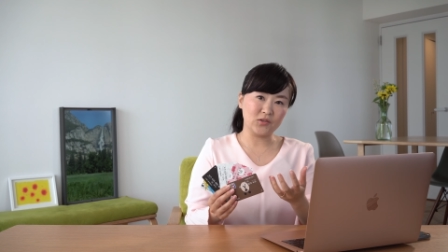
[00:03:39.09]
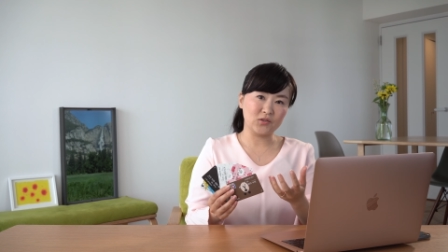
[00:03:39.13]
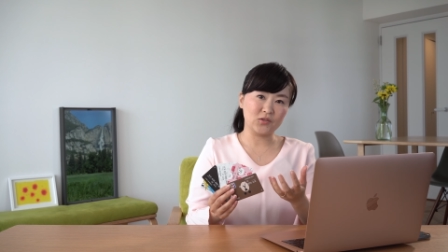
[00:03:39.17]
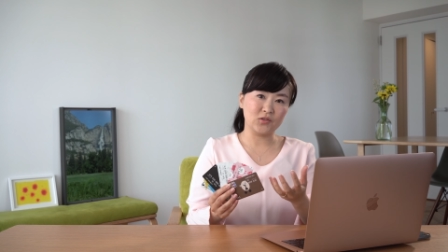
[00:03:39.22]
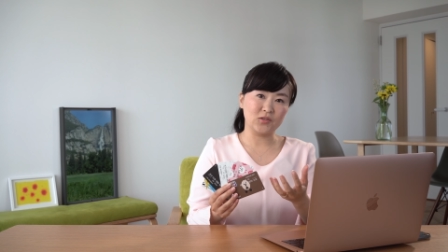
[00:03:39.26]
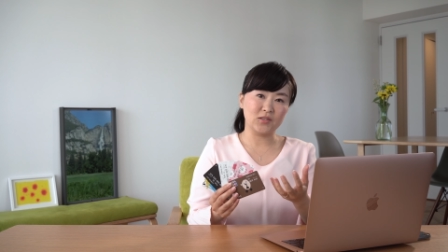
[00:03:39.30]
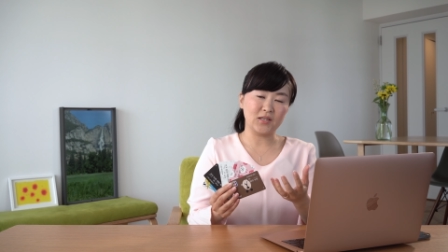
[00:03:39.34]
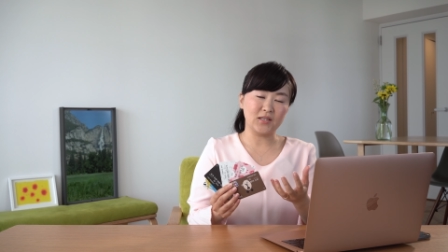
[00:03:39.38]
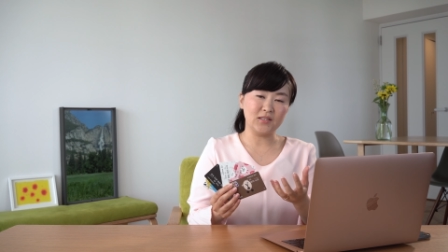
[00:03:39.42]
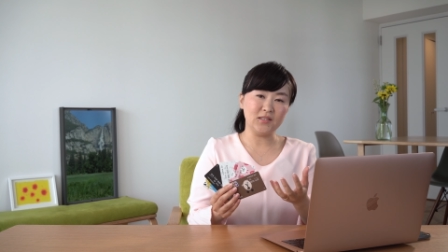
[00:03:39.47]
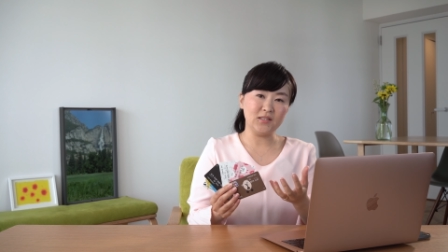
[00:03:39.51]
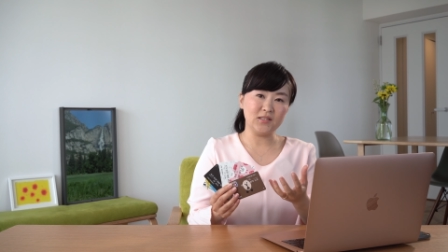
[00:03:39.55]

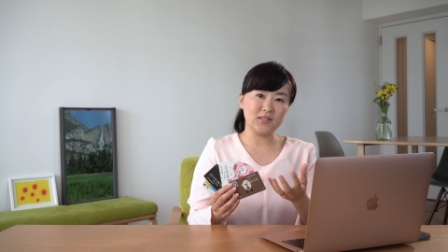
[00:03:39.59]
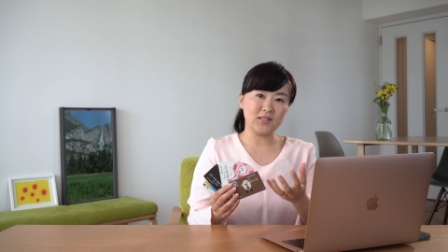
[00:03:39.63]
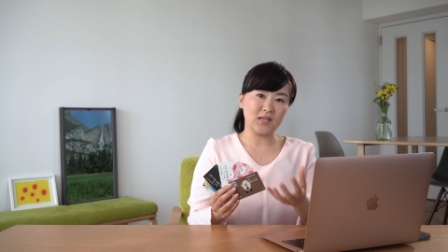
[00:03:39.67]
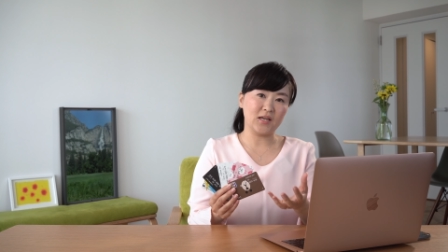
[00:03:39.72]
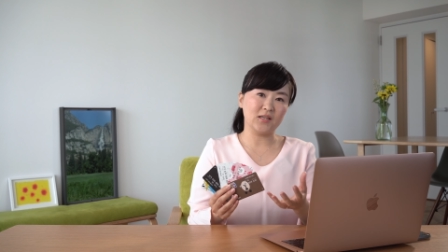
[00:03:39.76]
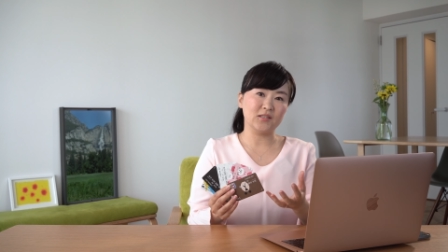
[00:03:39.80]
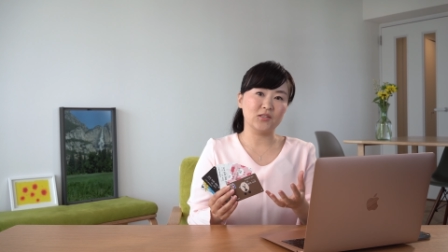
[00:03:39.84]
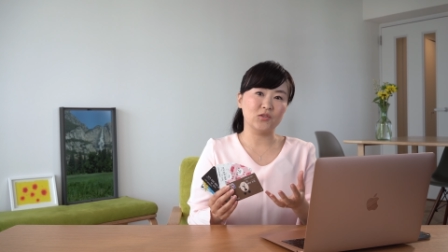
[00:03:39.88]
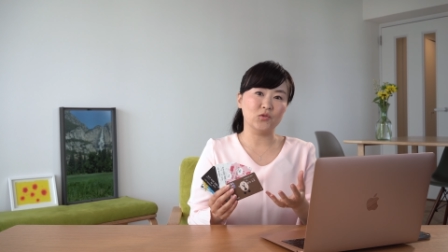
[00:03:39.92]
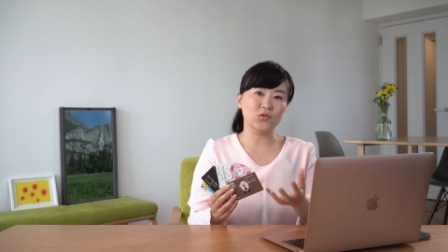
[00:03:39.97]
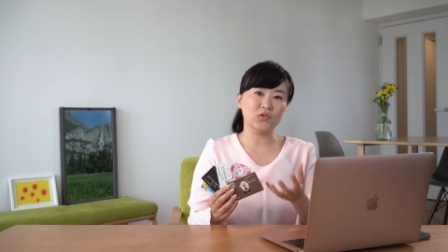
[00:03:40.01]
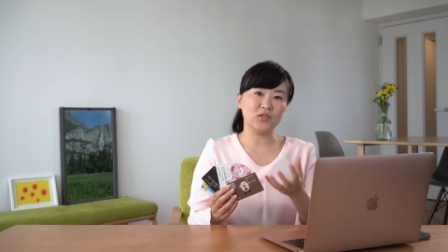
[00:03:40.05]
Suica に
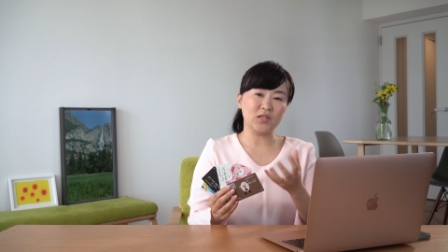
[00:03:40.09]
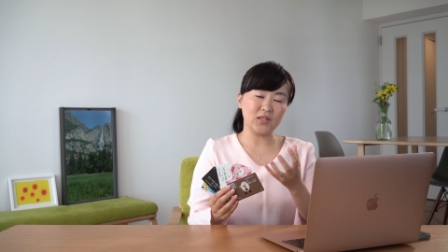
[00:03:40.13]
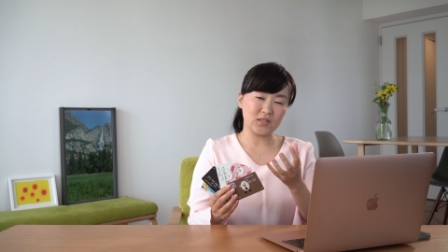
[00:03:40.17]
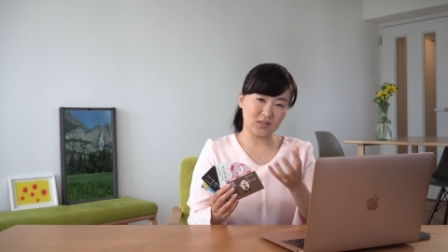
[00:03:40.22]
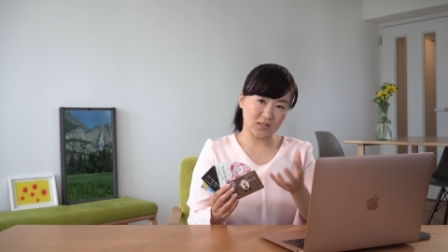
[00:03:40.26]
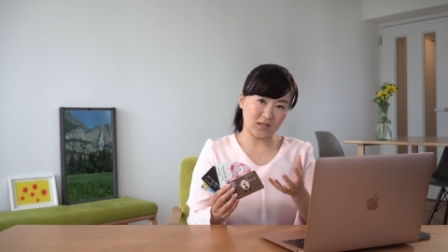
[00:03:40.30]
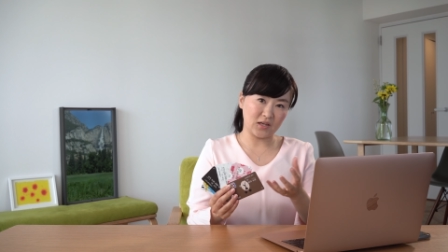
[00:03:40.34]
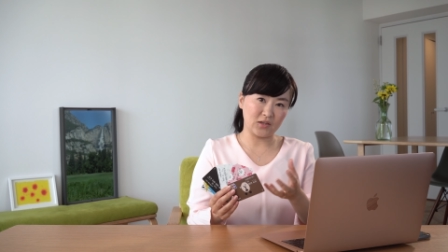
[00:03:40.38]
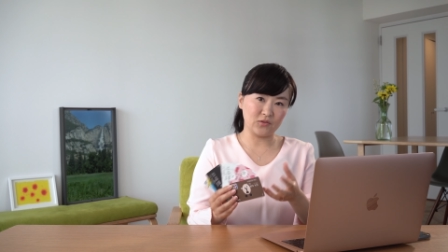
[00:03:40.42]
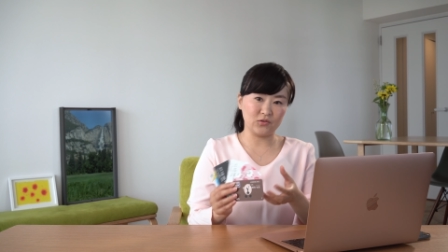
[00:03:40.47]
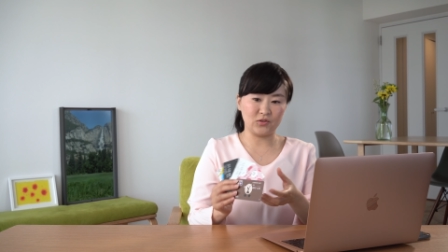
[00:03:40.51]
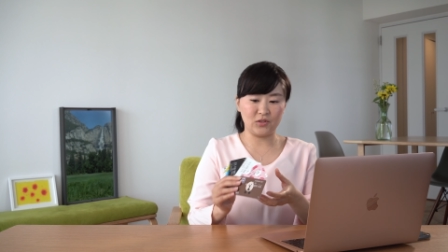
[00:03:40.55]
チャージをして
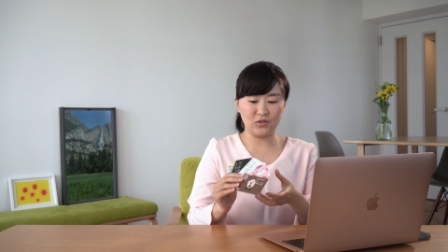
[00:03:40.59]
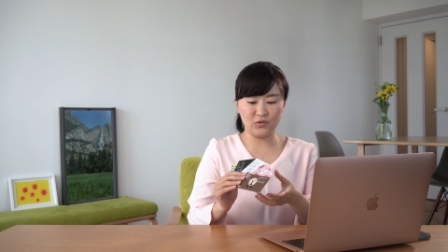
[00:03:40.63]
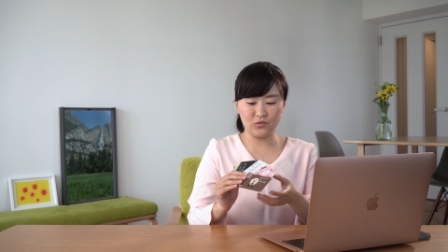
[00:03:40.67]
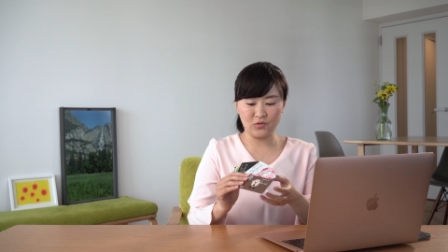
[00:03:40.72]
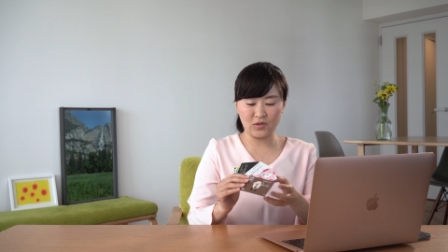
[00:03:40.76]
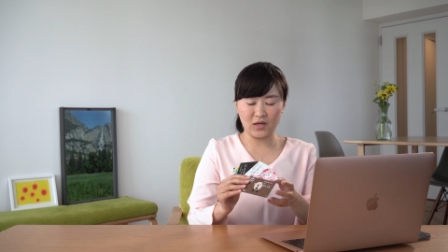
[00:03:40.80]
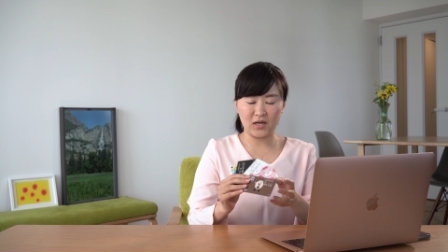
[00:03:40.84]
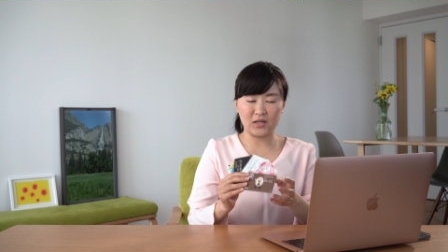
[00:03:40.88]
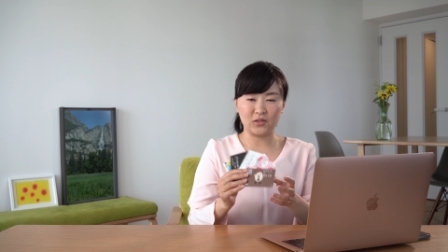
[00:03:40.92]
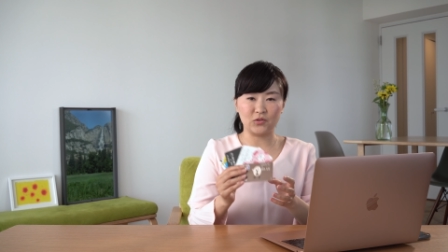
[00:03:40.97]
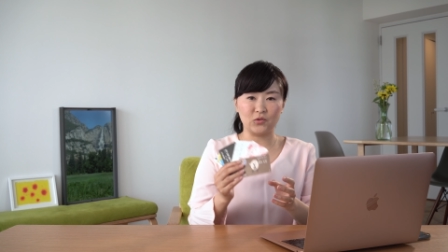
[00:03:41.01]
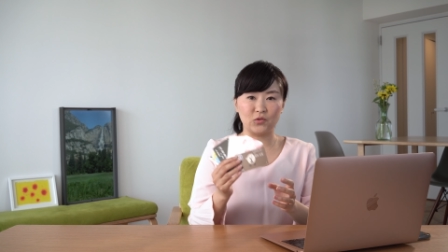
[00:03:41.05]
使うっていうの
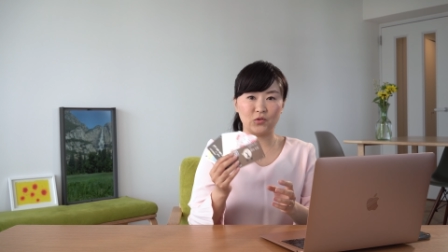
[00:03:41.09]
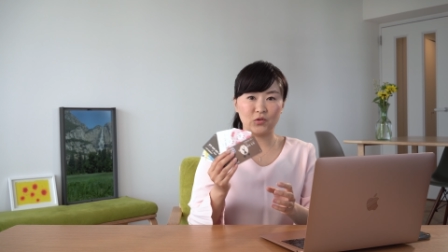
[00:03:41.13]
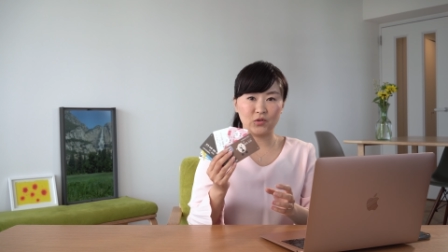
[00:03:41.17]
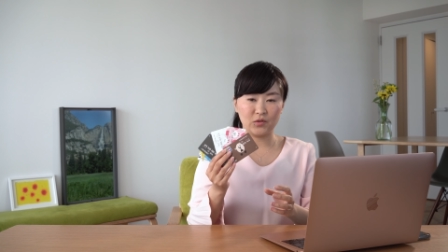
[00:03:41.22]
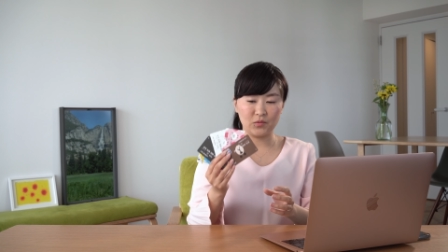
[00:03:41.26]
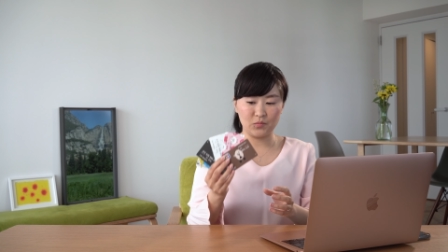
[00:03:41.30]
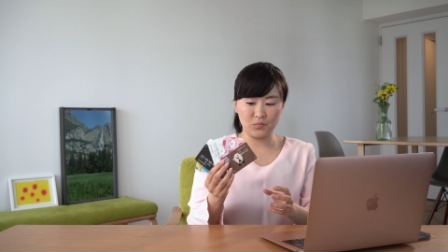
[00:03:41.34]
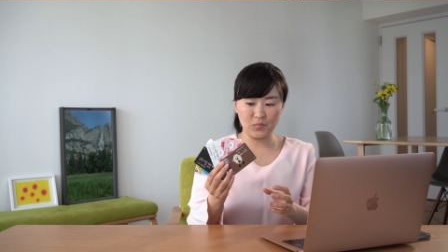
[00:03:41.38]
があの、